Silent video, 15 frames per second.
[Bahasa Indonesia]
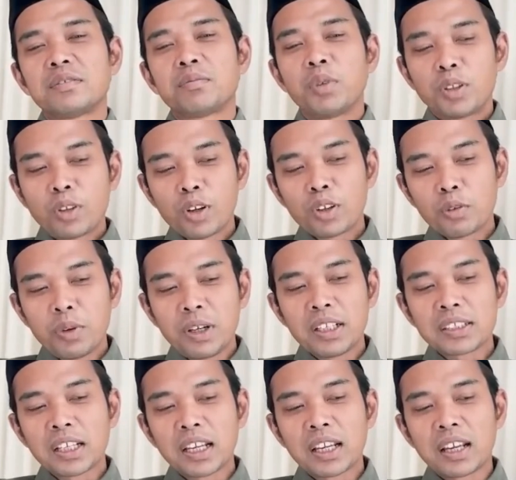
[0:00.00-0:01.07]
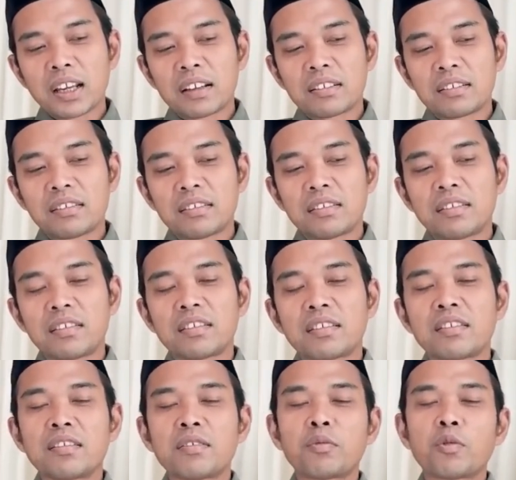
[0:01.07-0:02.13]
Betul itu milik saya
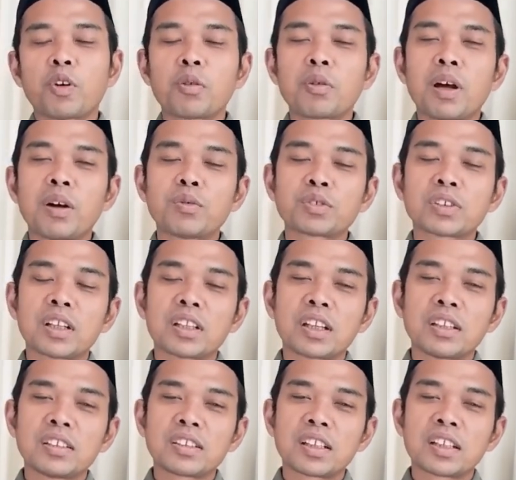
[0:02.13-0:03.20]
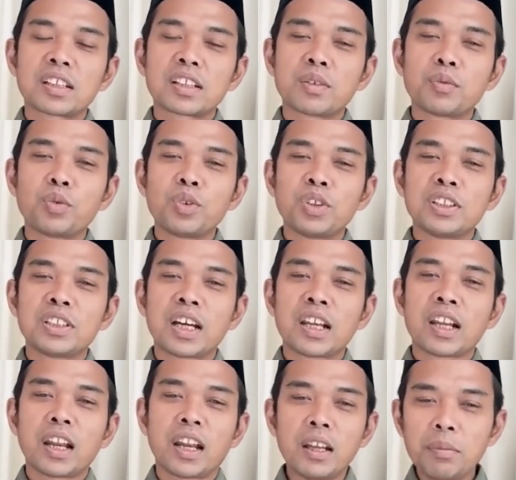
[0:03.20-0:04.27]
mohon maaf Ustadz tadi saya ketemu di
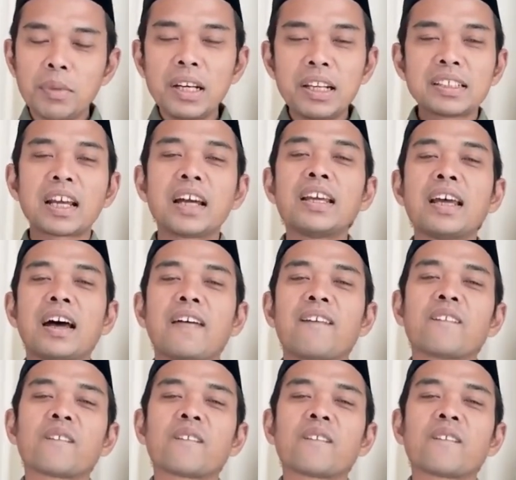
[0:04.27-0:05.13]
jalan ya milik saya